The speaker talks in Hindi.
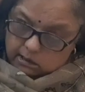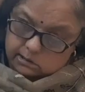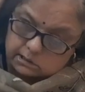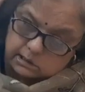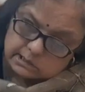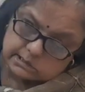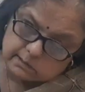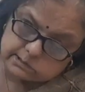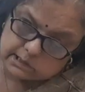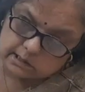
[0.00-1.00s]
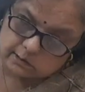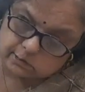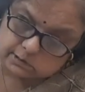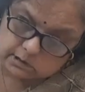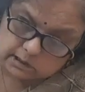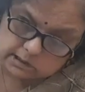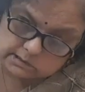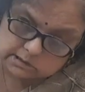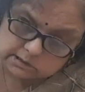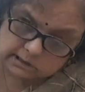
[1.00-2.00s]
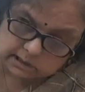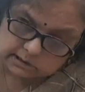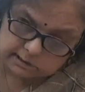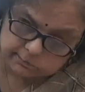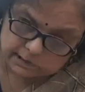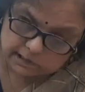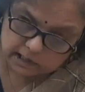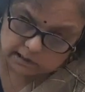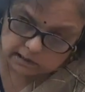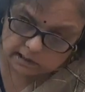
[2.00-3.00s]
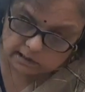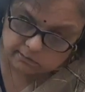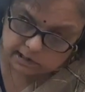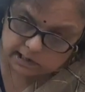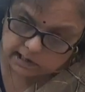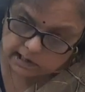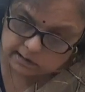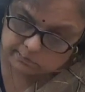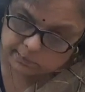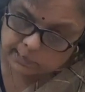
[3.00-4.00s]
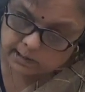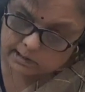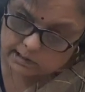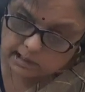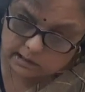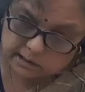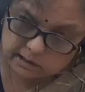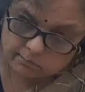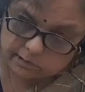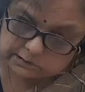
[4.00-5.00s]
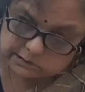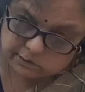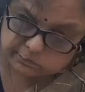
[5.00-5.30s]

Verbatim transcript: तथा सबसे उत्कृष्ट गति प्रदान करने वाला है यह निर्मल शिव